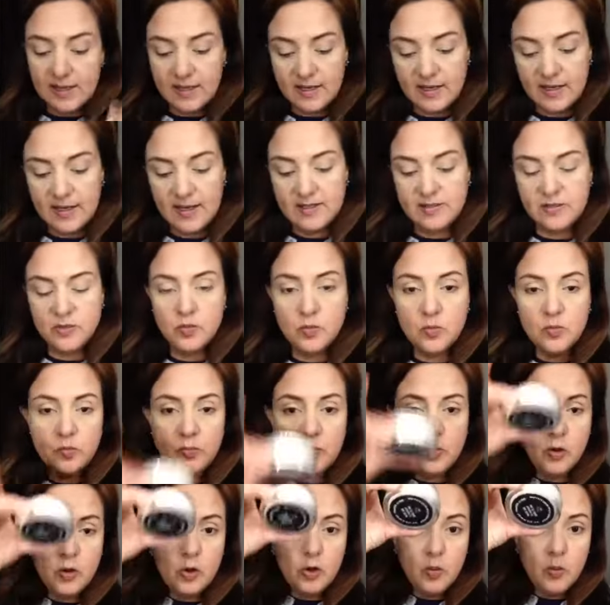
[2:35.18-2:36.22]
este es un
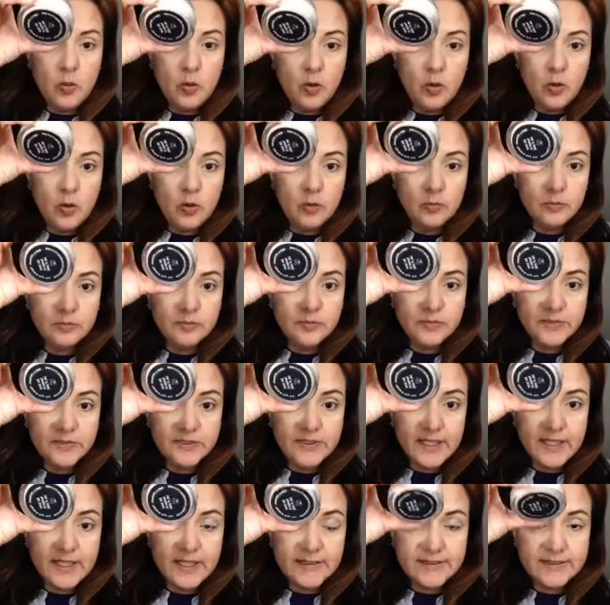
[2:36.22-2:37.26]
polvo
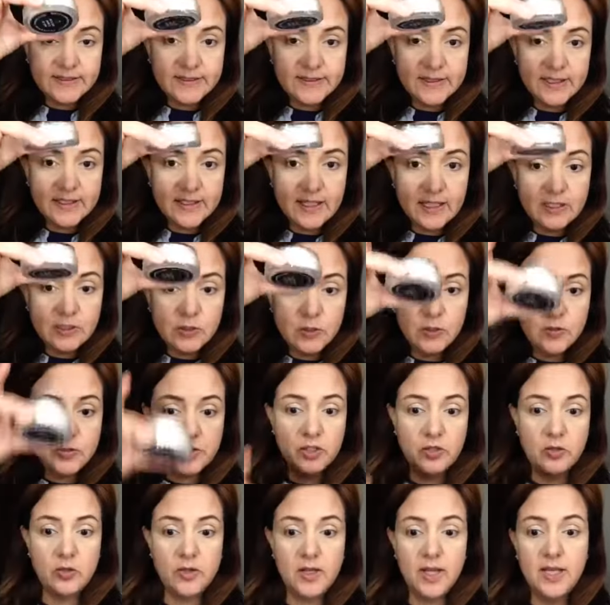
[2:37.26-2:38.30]
este,
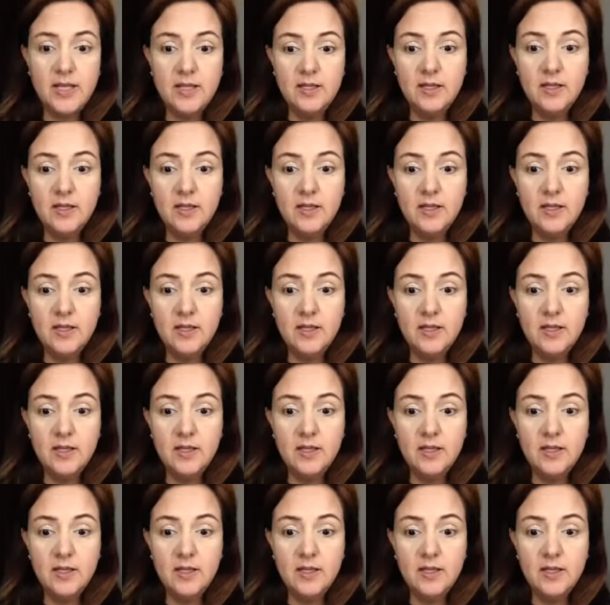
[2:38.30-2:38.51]
translúcido, ¿ok?